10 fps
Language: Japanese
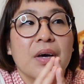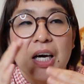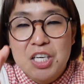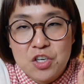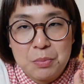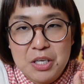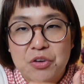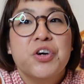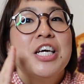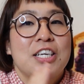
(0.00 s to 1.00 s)
配色まで
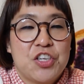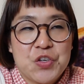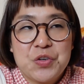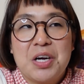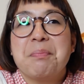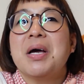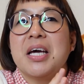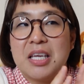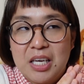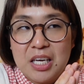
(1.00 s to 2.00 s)
の一週間
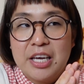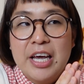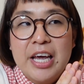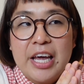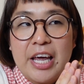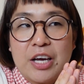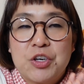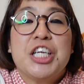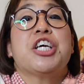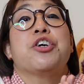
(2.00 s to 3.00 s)
前に、えー、
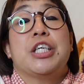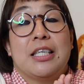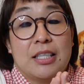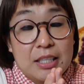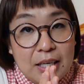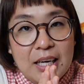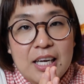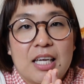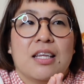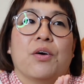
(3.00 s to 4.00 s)
クリニックに行っで
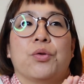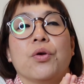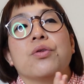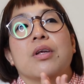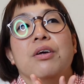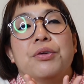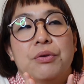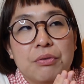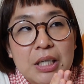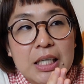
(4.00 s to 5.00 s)
やったことっていう
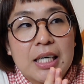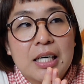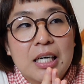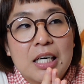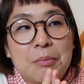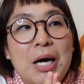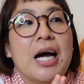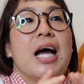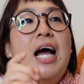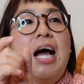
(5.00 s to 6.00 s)
のは、まあ、
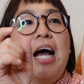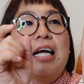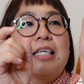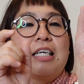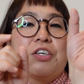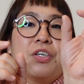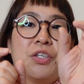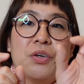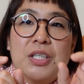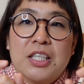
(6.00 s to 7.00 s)
着
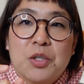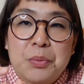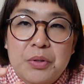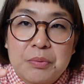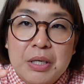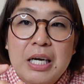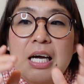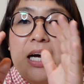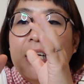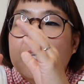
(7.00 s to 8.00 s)
床させる部分。
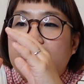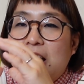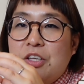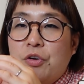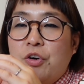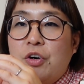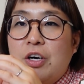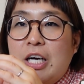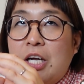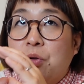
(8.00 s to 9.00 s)
冷凍、
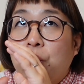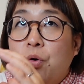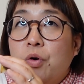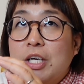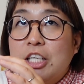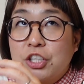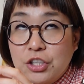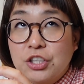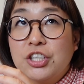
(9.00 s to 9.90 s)
あの、凍結、